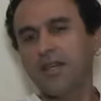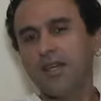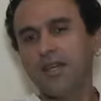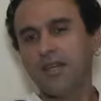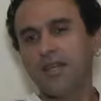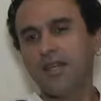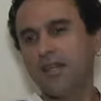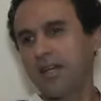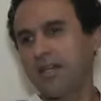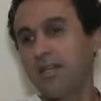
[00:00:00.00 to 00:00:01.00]
e ele
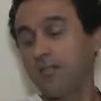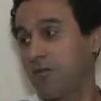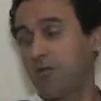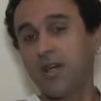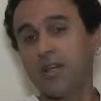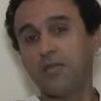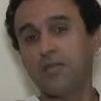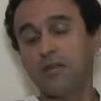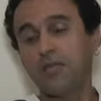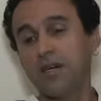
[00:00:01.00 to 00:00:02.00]
na quinta foi colega da
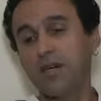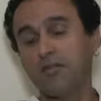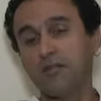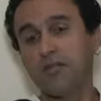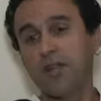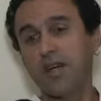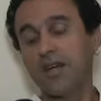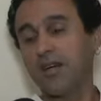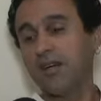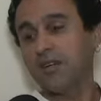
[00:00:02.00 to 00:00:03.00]
minha irmã, foi
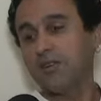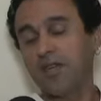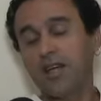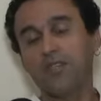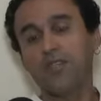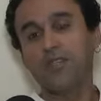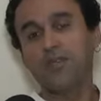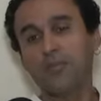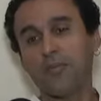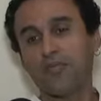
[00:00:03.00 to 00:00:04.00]
colega do
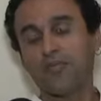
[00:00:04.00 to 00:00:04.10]
Netinho,